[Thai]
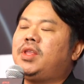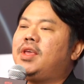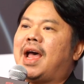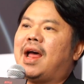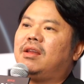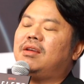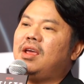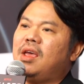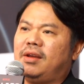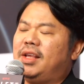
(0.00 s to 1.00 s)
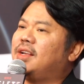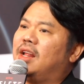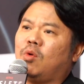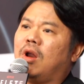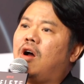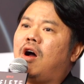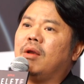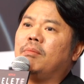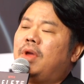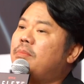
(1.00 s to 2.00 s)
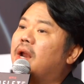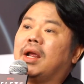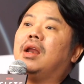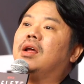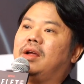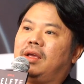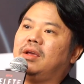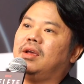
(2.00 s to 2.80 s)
วิธีการรีเสิร์ชตัวละครไม่เหมือนกันเลย